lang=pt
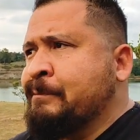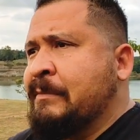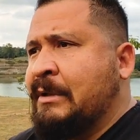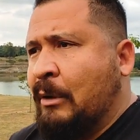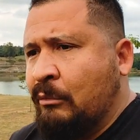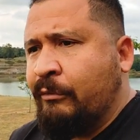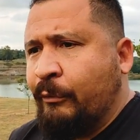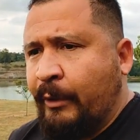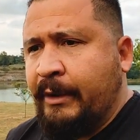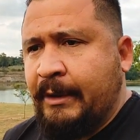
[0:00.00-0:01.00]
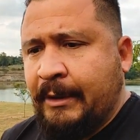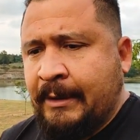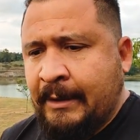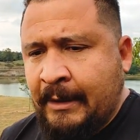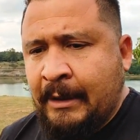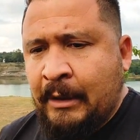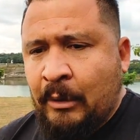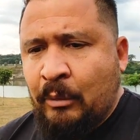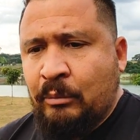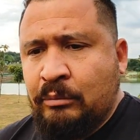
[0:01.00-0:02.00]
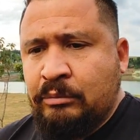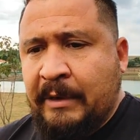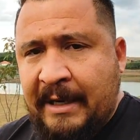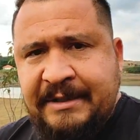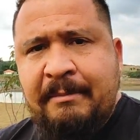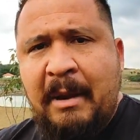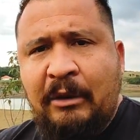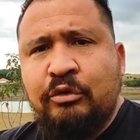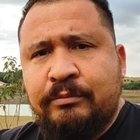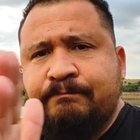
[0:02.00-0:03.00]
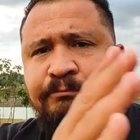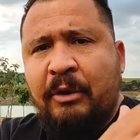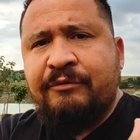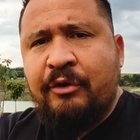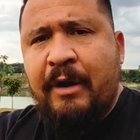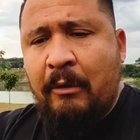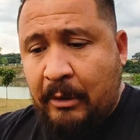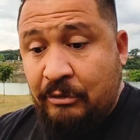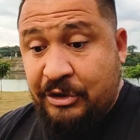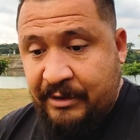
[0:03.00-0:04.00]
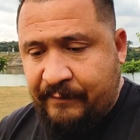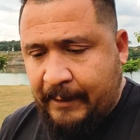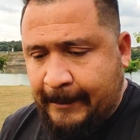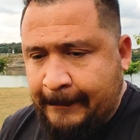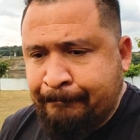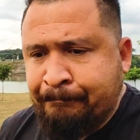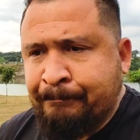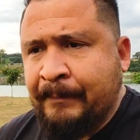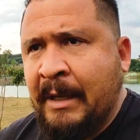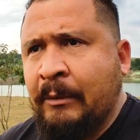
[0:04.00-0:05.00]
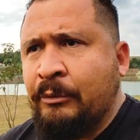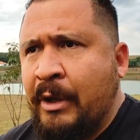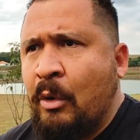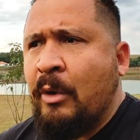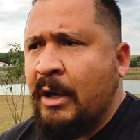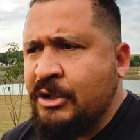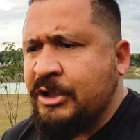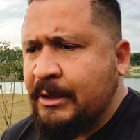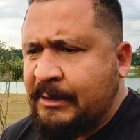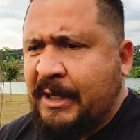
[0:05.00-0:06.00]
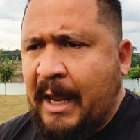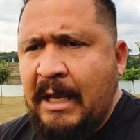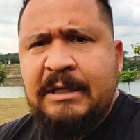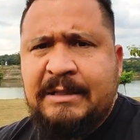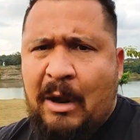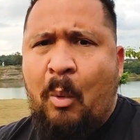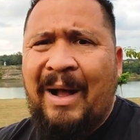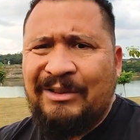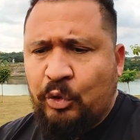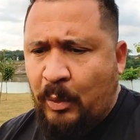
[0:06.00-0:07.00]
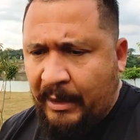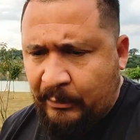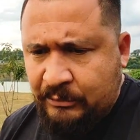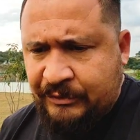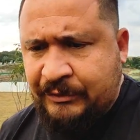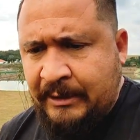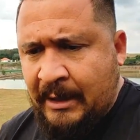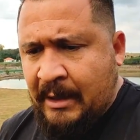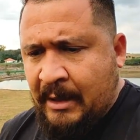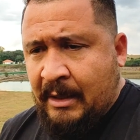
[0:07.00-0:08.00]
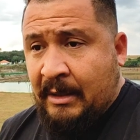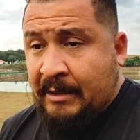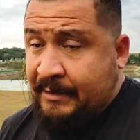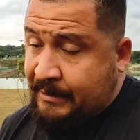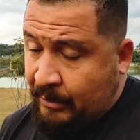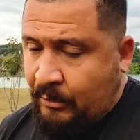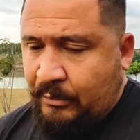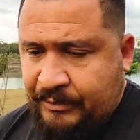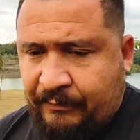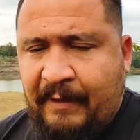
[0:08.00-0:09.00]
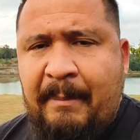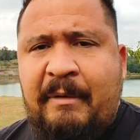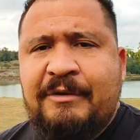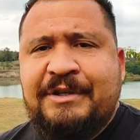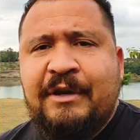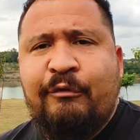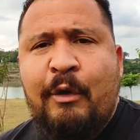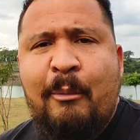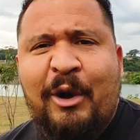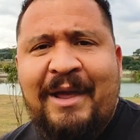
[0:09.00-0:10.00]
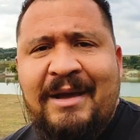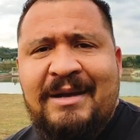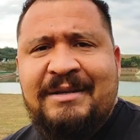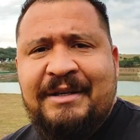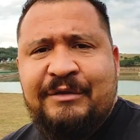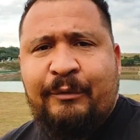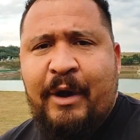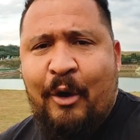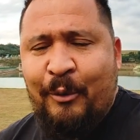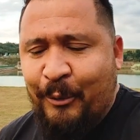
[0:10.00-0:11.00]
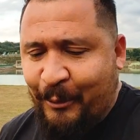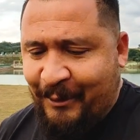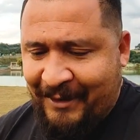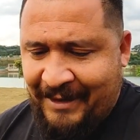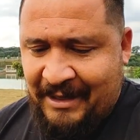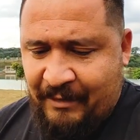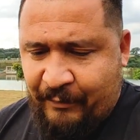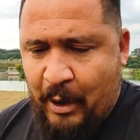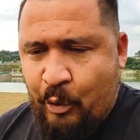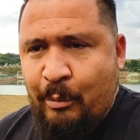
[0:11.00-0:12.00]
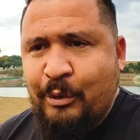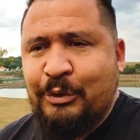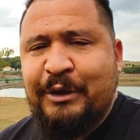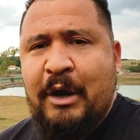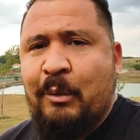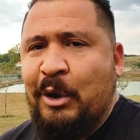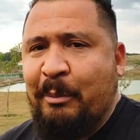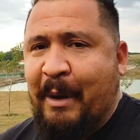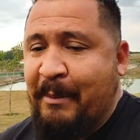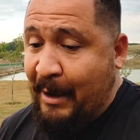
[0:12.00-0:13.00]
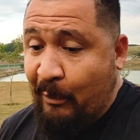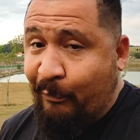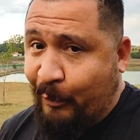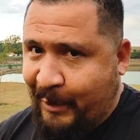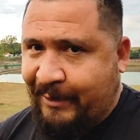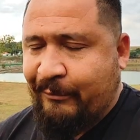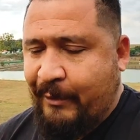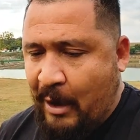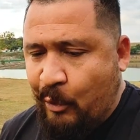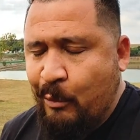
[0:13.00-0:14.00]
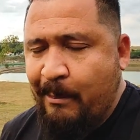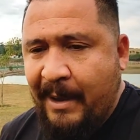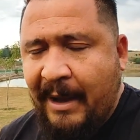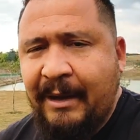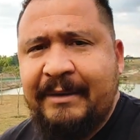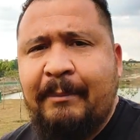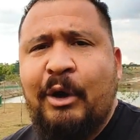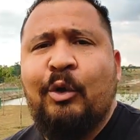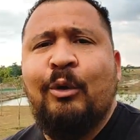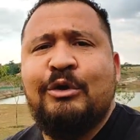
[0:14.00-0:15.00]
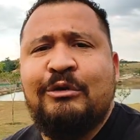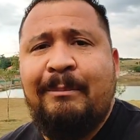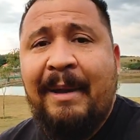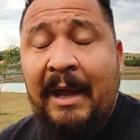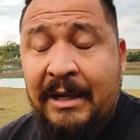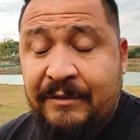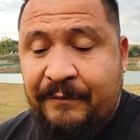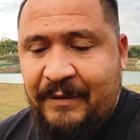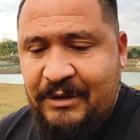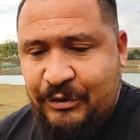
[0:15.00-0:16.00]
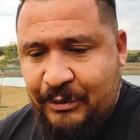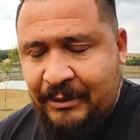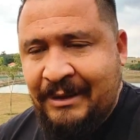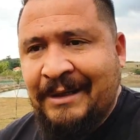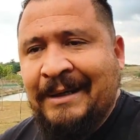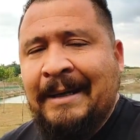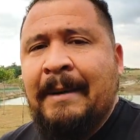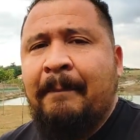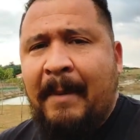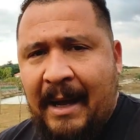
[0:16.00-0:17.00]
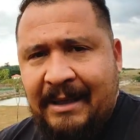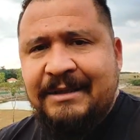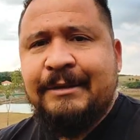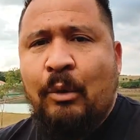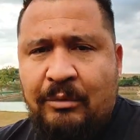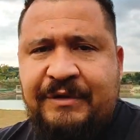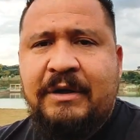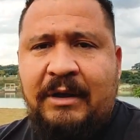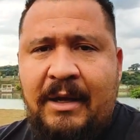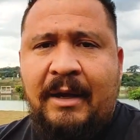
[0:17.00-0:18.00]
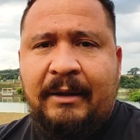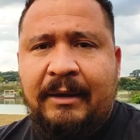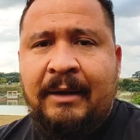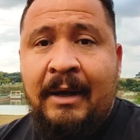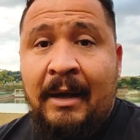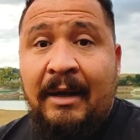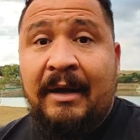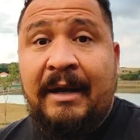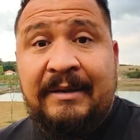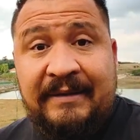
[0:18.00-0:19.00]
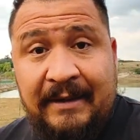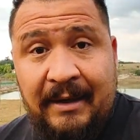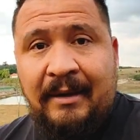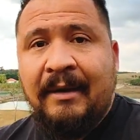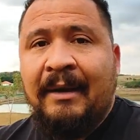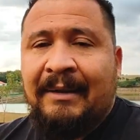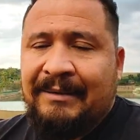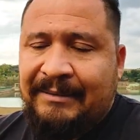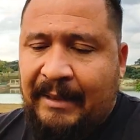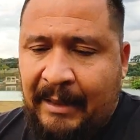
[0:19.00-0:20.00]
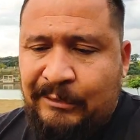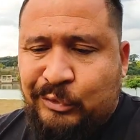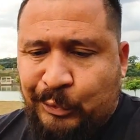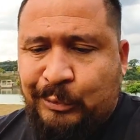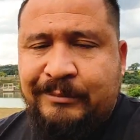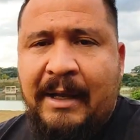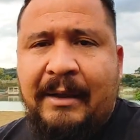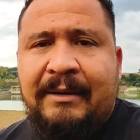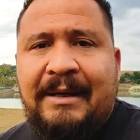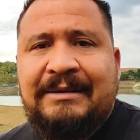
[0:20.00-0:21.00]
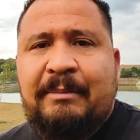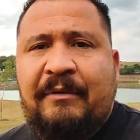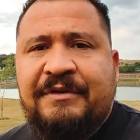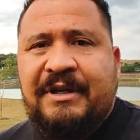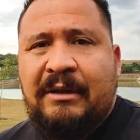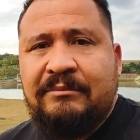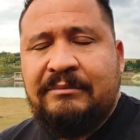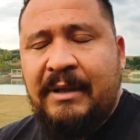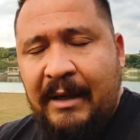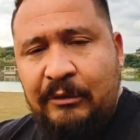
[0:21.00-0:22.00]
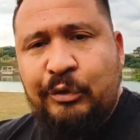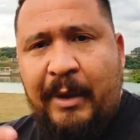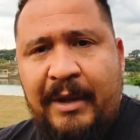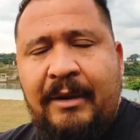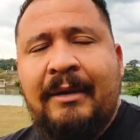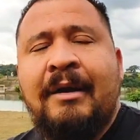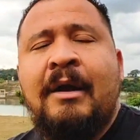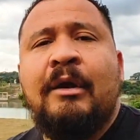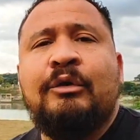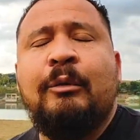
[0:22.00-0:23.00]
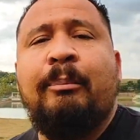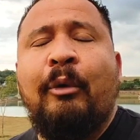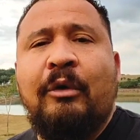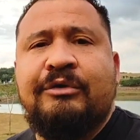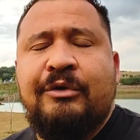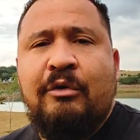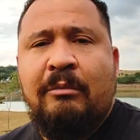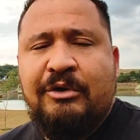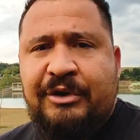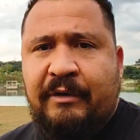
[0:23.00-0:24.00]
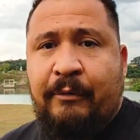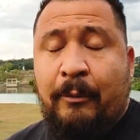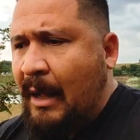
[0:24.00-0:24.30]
Então foi um crescimento profissional que eu tive ali né, no decorrer de três a quatro anos. Se eu, se eu falar para você que foi molezas, foi algo, foi algo muito tranquilo para não foi. Foi algo bem trabalhoso, bem difícil, mas consegui aí crescer dentro né, dessa profissão, dentro aí do posto de combustível.